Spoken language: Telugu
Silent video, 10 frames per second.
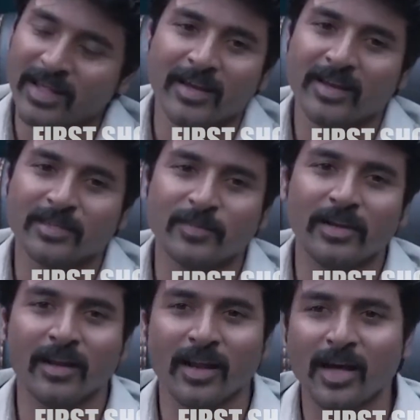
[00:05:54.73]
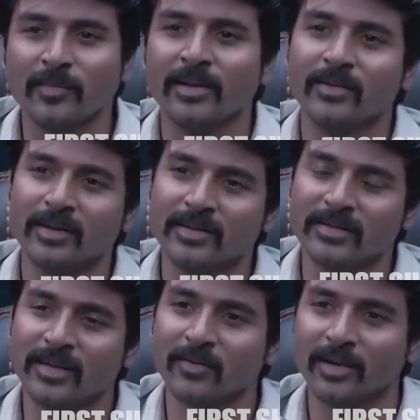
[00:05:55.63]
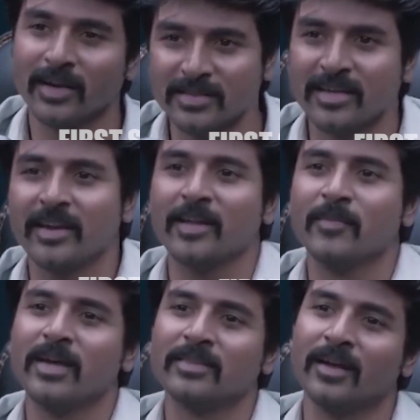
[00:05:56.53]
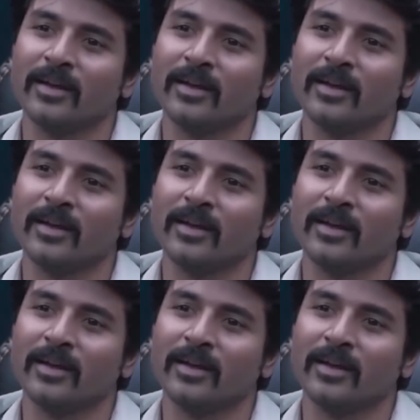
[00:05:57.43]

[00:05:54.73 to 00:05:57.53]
ఈ మధ్య హాస్పిటల్స్ లో నార్మల్ డెలివరీకి వచ్చిన వాళ్ళకి సిజేరియన్ చేసి